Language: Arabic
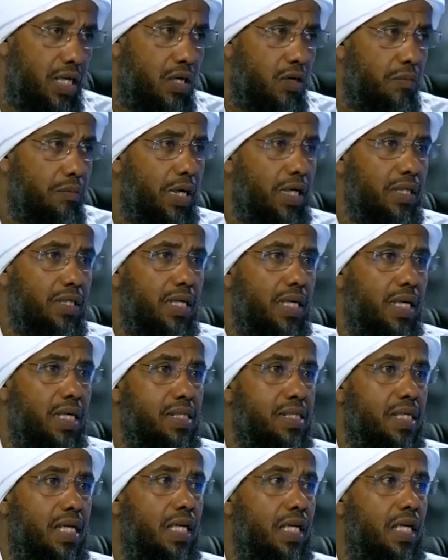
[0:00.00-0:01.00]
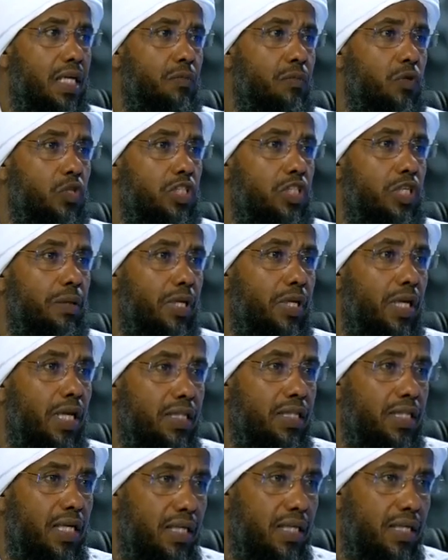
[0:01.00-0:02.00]
بعض الناس كريم
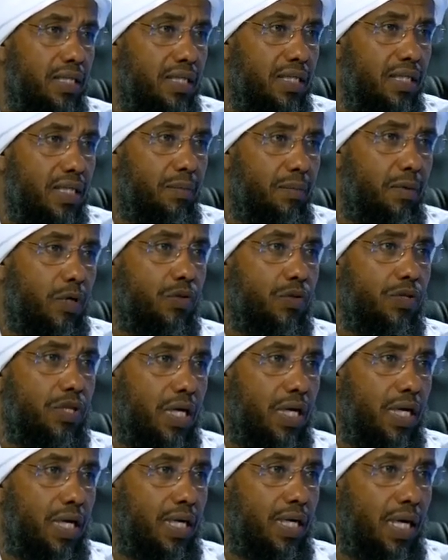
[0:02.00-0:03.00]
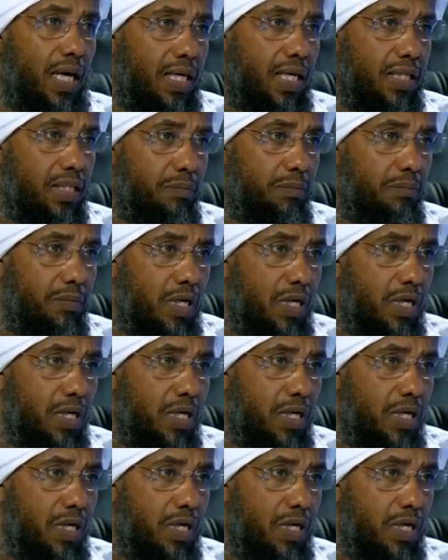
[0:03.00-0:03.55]
جبلة كما يذكر عن حاتم